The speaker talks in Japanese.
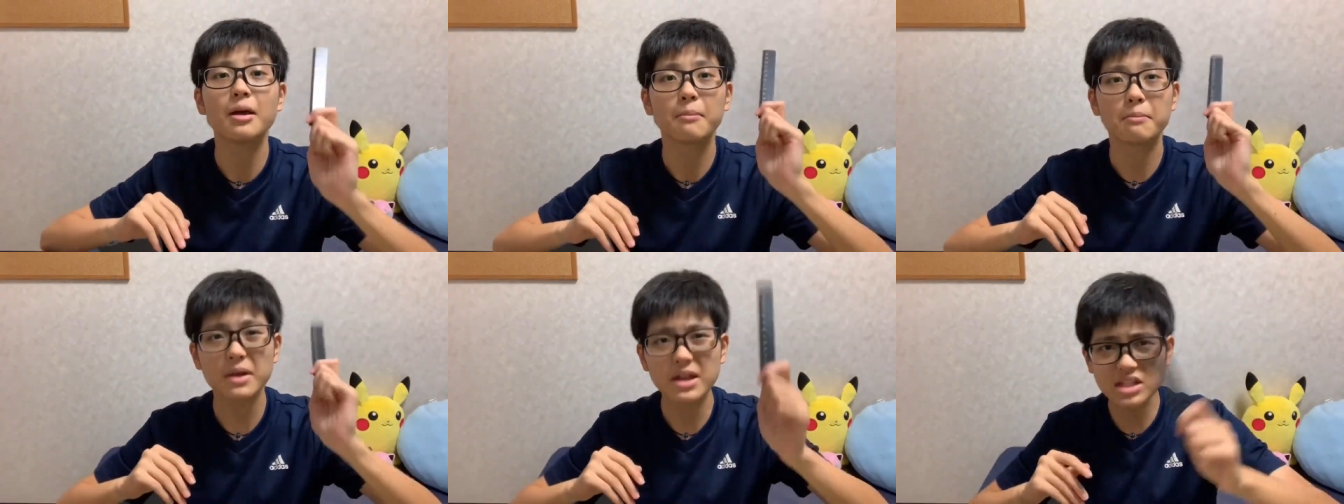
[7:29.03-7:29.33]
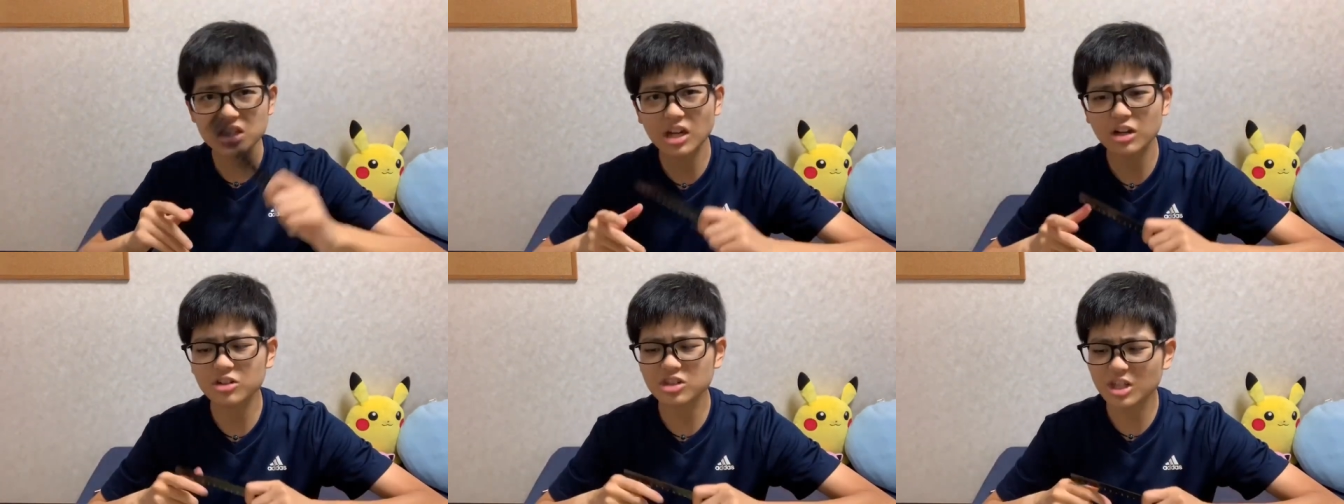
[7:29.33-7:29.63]
め
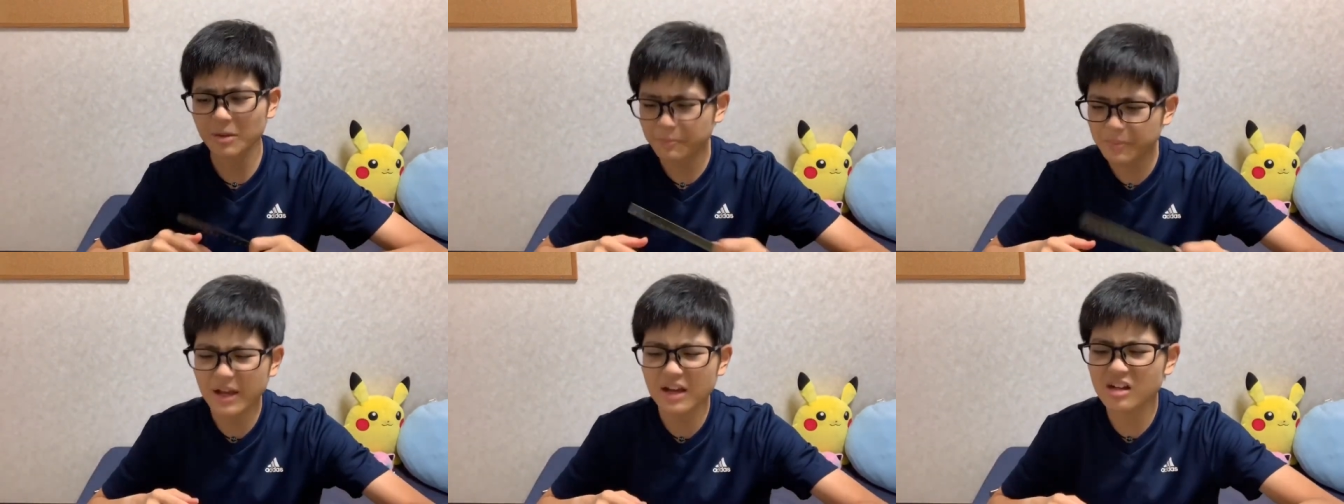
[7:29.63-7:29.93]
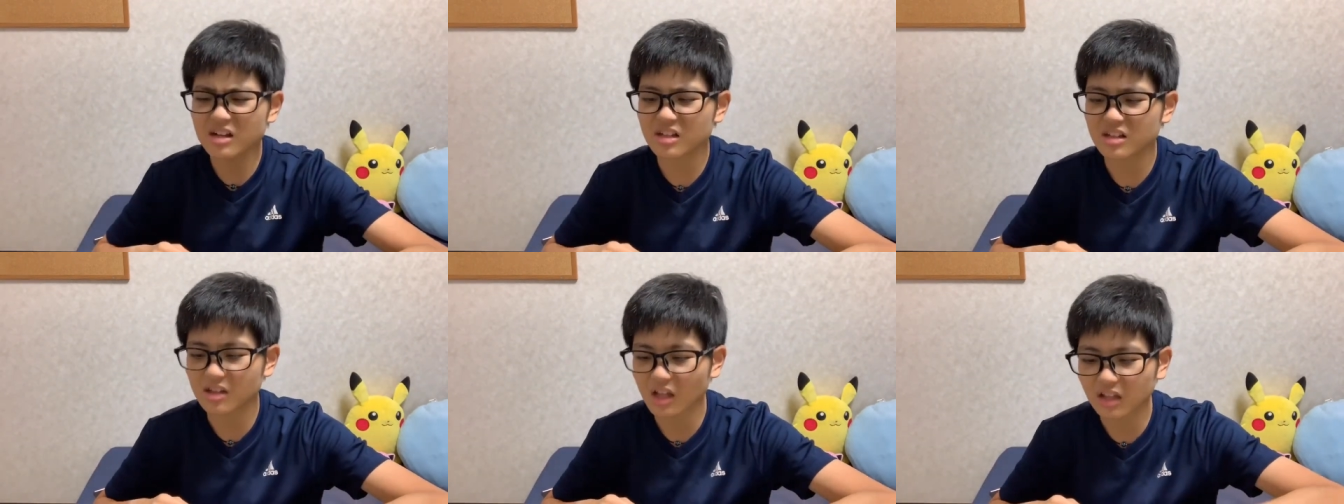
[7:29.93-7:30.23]
ちゃくちゃ
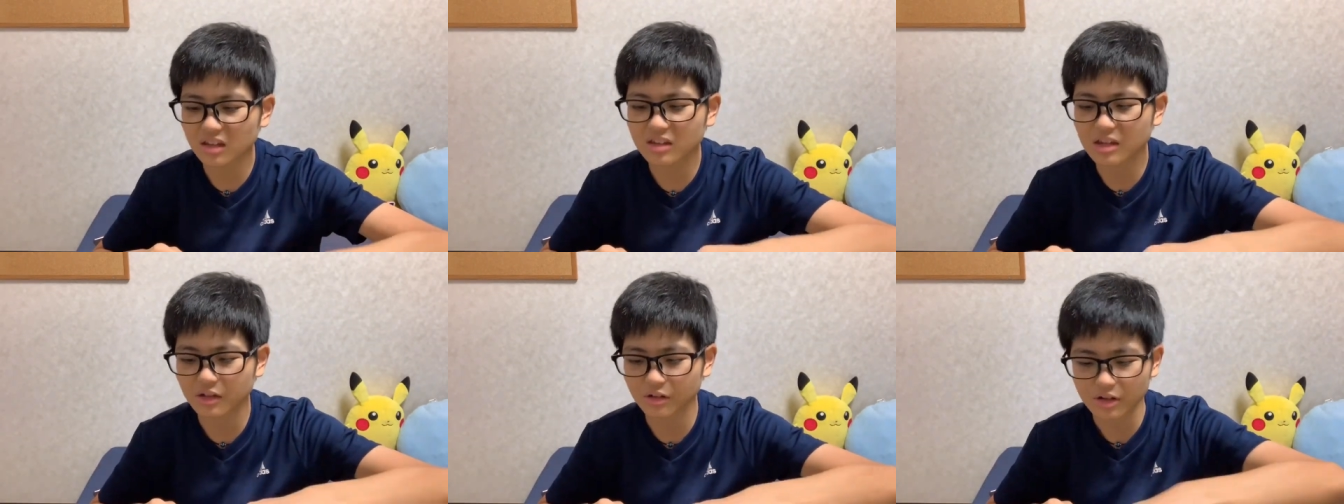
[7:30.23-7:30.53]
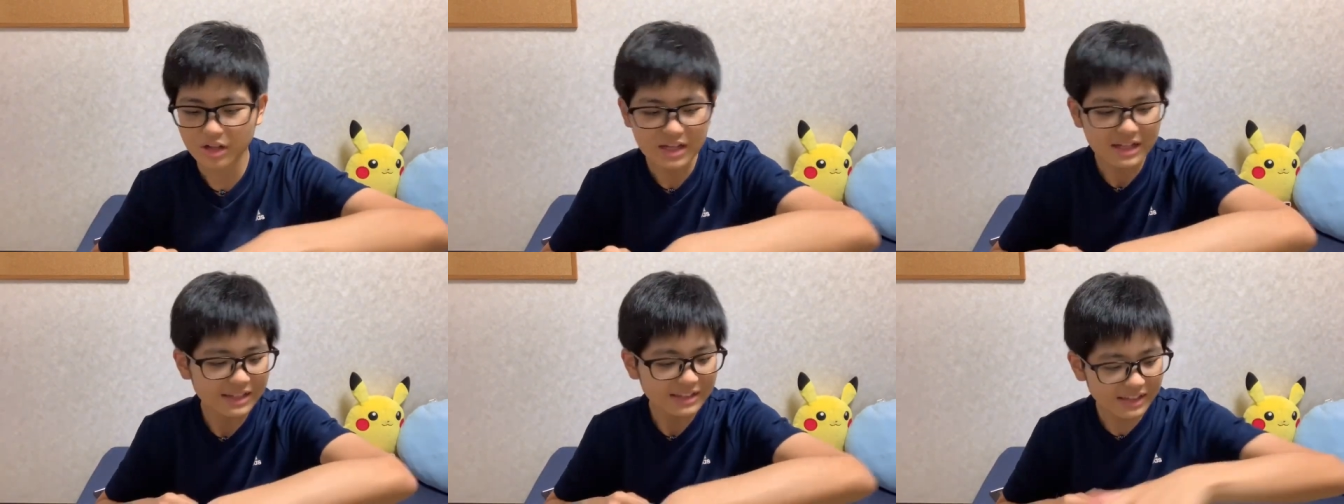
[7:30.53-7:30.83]
便利になって
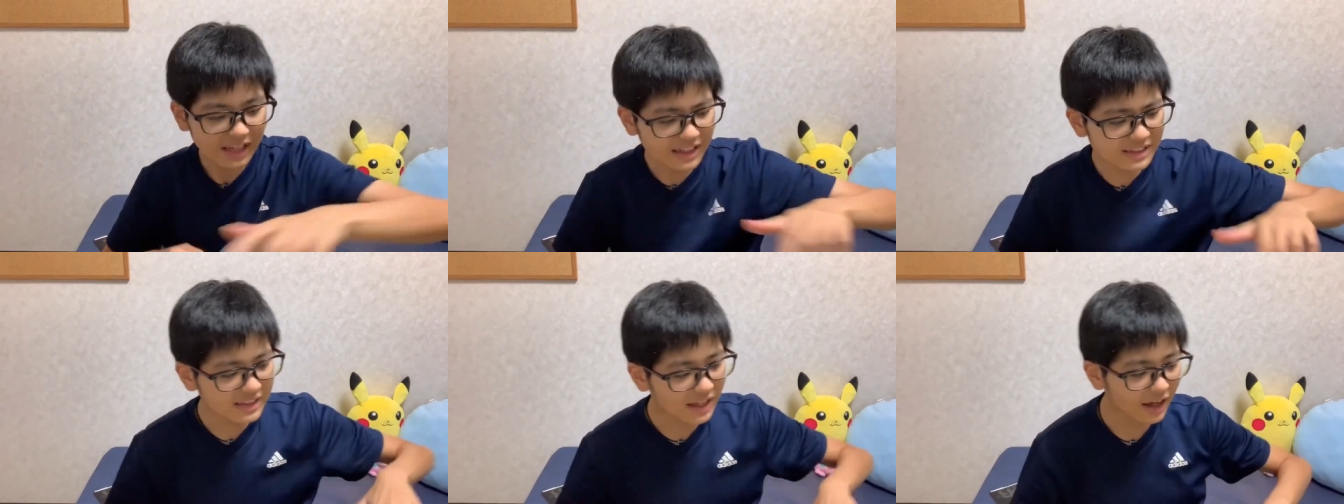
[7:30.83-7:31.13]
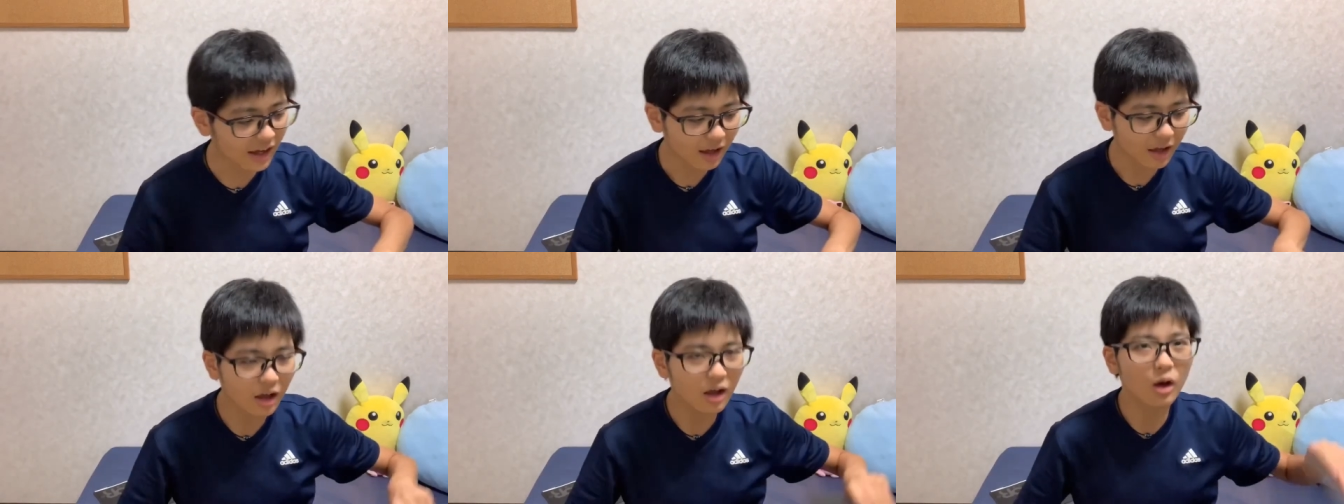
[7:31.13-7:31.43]
る。た
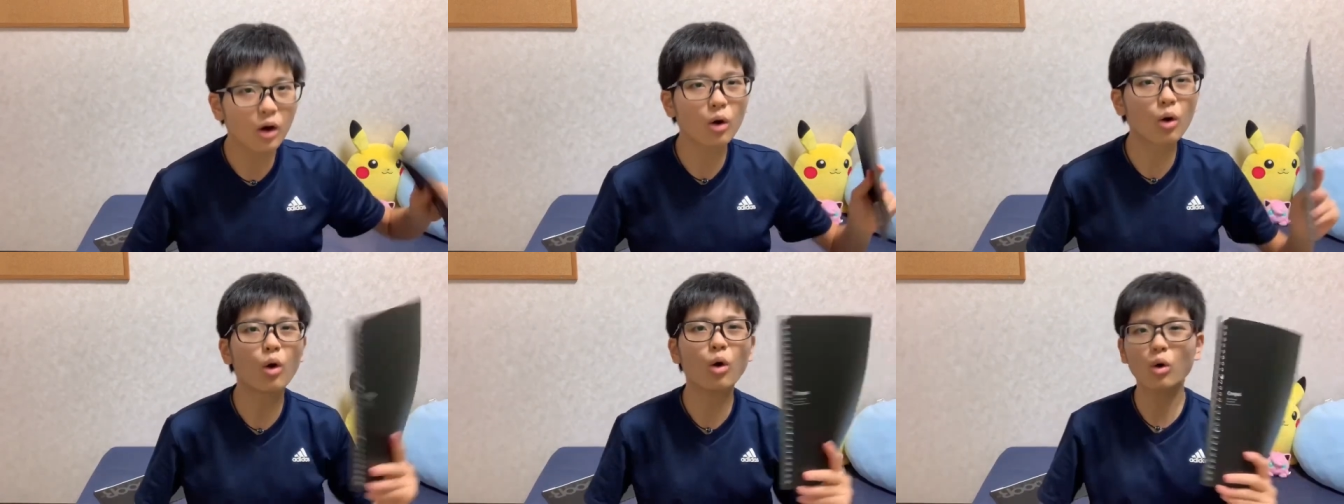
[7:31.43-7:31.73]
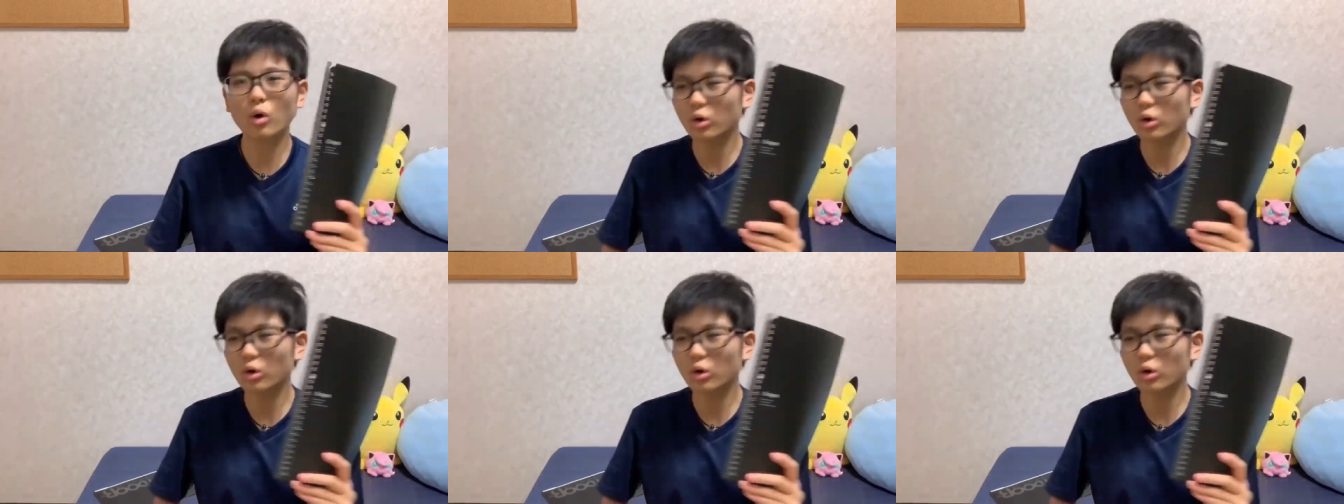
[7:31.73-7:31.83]
だ、こ